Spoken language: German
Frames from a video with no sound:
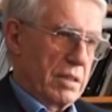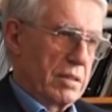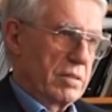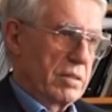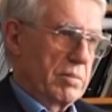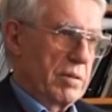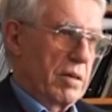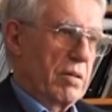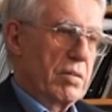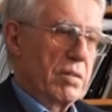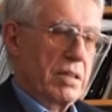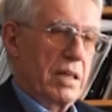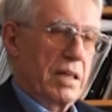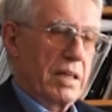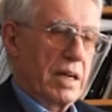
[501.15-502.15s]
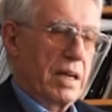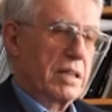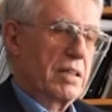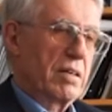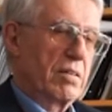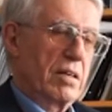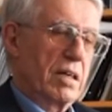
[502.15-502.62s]
Also sie brauchen kein
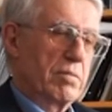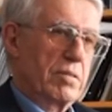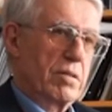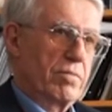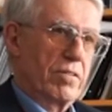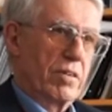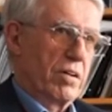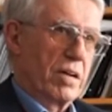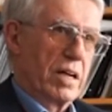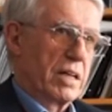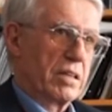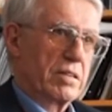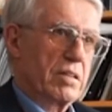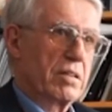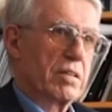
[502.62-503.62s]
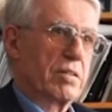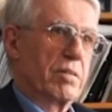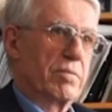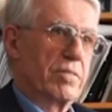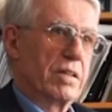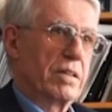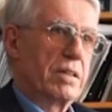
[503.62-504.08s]
1 Kilogramm Kupfer oder eine Tonne
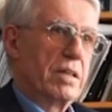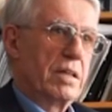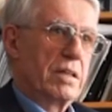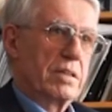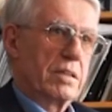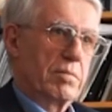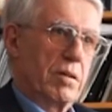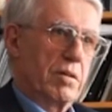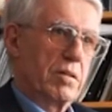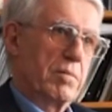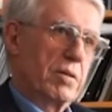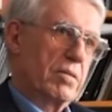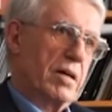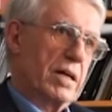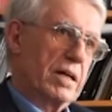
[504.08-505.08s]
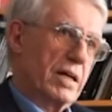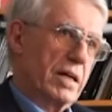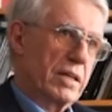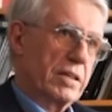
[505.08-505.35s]
Kupfer, sie brauchen immer nur eine